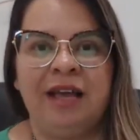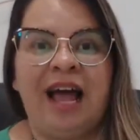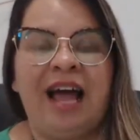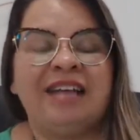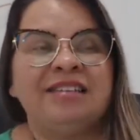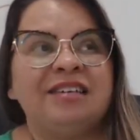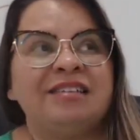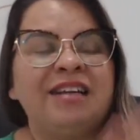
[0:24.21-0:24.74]

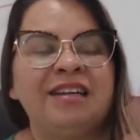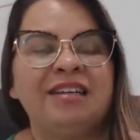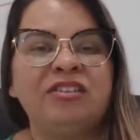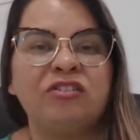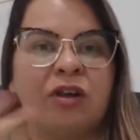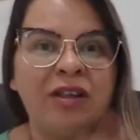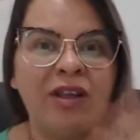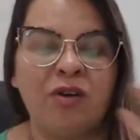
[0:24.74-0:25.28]
Às vezes ali
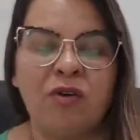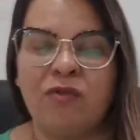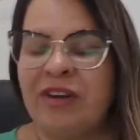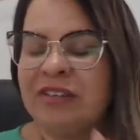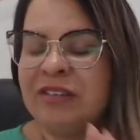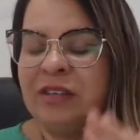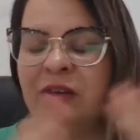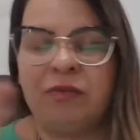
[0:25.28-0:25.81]
só na
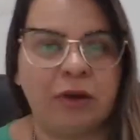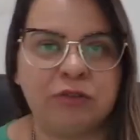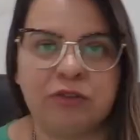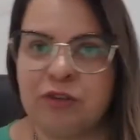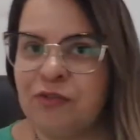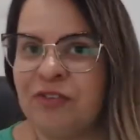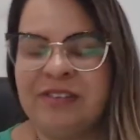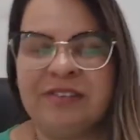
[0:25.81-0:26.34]
conversa não é o
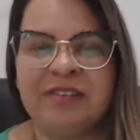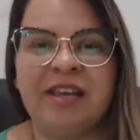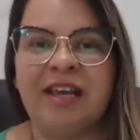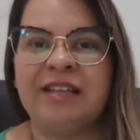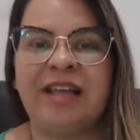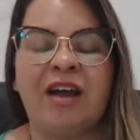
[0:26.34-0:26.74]
suficiente.